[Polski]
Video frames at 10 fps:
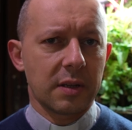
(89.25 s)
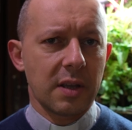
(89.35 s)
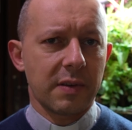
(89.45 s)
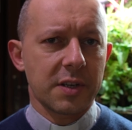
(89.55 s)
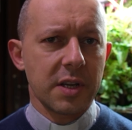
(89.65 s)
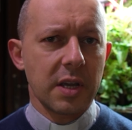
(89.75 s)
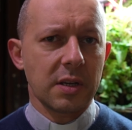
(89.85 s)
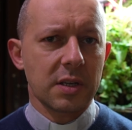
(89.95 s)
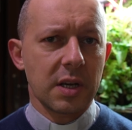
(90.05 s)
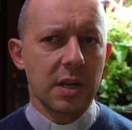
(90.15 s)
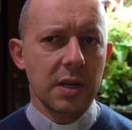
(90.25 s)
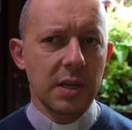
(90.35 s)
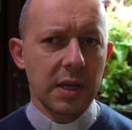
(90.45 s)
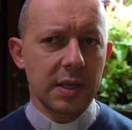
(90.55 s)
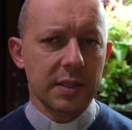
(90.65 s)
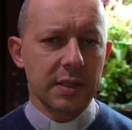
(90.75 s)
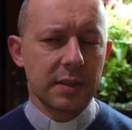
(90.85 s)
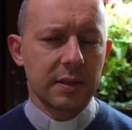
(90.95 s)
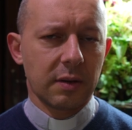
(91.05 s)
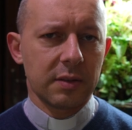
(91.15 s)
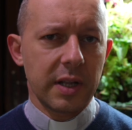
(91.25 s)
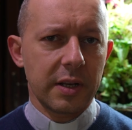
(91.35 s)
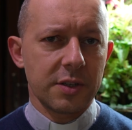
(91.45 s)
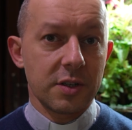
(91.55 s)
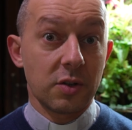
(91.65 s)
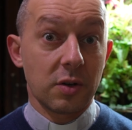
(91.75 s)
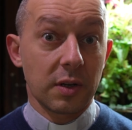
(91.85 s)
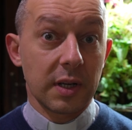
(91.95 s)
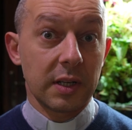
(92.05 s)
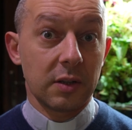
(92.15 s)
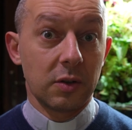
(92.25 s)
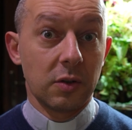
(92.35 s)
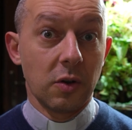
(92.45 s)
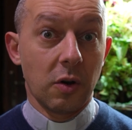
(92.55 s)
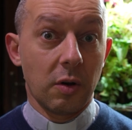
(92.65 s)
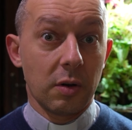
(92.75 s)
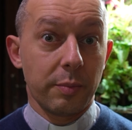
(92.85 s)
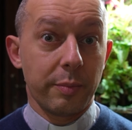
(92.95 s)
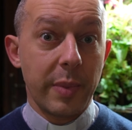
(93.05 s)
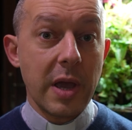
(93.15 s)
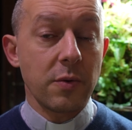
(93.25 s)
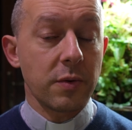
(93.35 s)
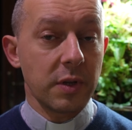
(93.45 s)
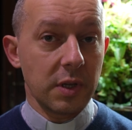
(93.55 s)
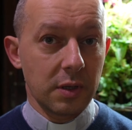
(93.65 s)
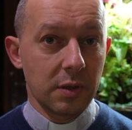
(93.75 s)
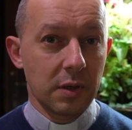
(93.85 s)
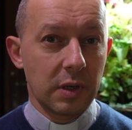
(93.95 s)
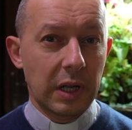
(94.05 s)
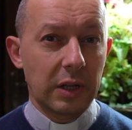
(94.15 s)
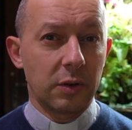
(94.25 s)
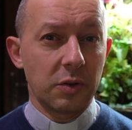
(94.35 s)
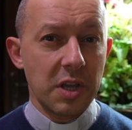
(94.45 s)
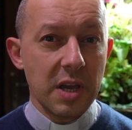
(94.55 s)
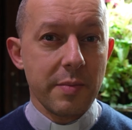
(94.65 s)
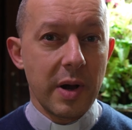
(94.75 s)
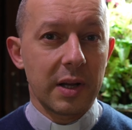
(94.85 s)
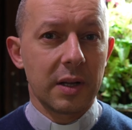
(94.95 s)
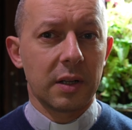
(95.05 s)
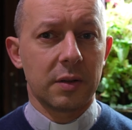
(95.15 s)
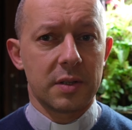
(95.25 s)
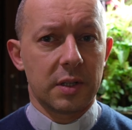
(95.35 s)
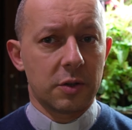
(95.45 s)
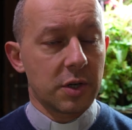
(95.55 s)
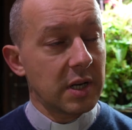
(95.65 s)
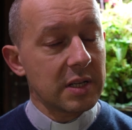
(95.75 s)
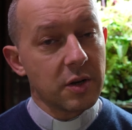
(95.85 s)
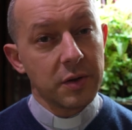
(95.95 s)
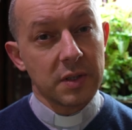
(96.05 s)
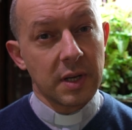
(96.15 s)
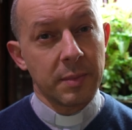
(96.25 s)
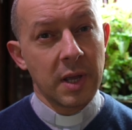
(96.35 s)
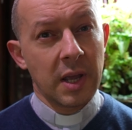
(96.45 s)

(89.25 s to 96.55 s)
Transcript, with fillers: Najważniejsze jest odnaleźć drogę do pełni, do nieba, do zjednoczenia z Ojcem.